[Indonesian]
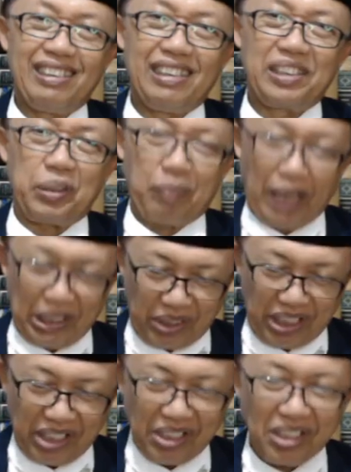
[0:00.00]
sebagai
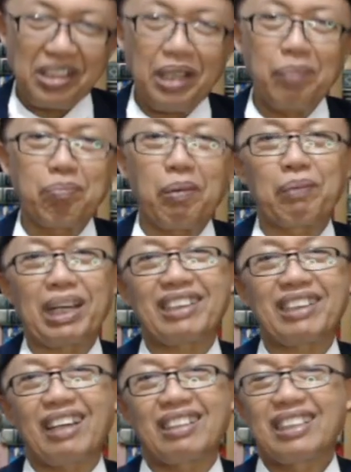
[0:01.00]
sistem
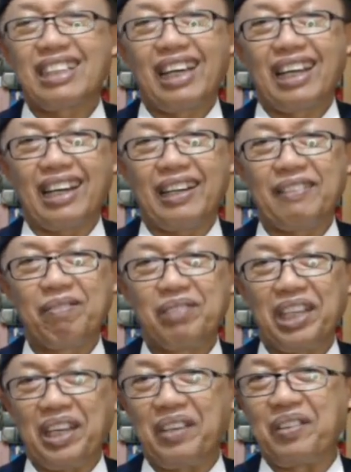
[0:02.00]
pemerintahan negara
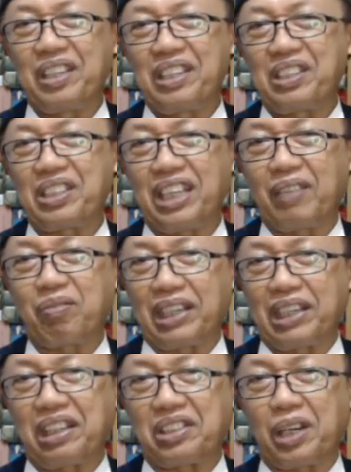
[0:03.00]
Indonesia
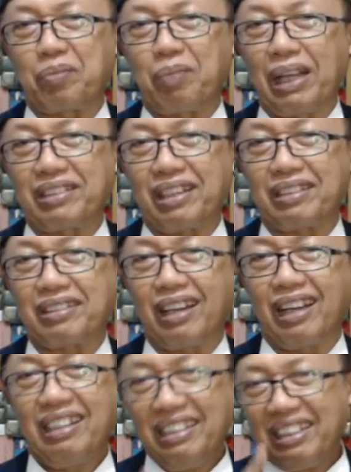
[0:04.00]
berdasar
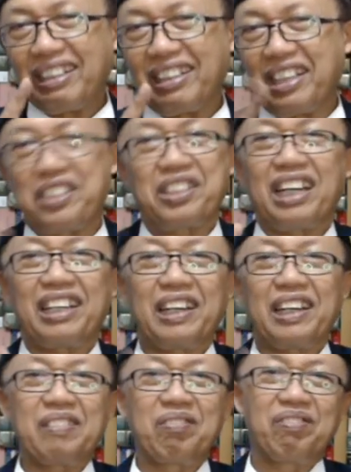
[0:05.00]
Pancasila niscaya.
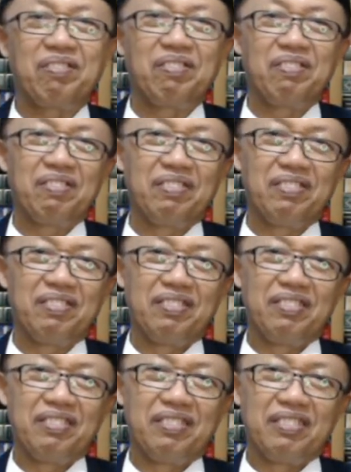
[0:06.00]

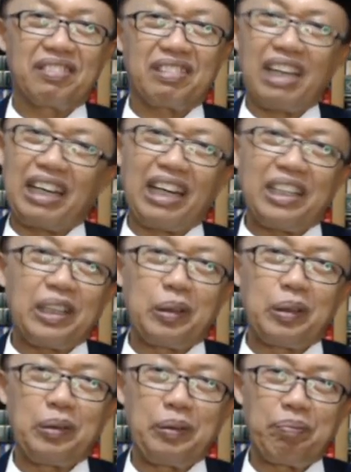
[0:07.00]
Karena
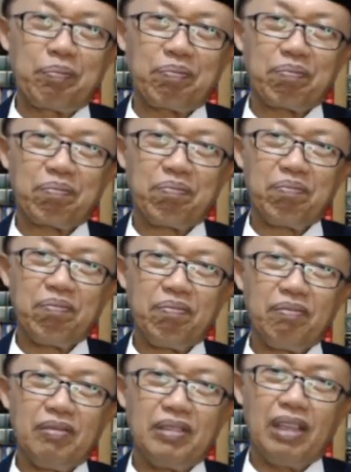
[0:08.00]
itu,
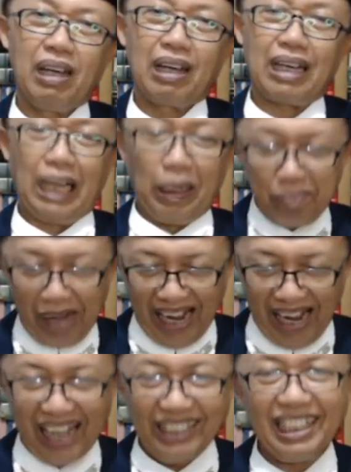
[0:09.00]

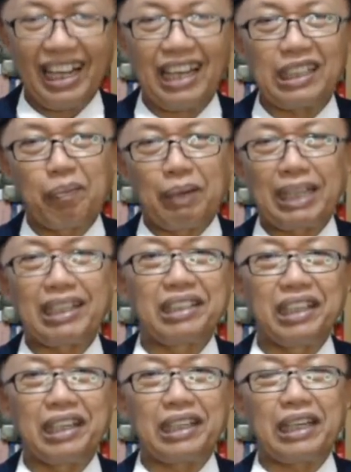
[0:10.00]
kelemahan yang ada pada
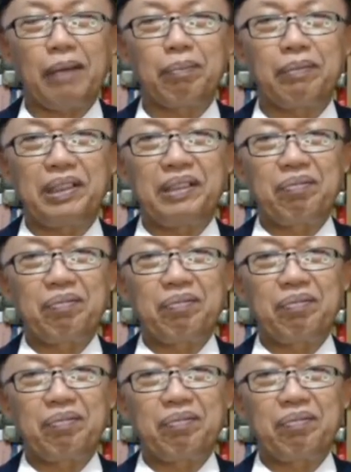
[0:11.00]
diri kami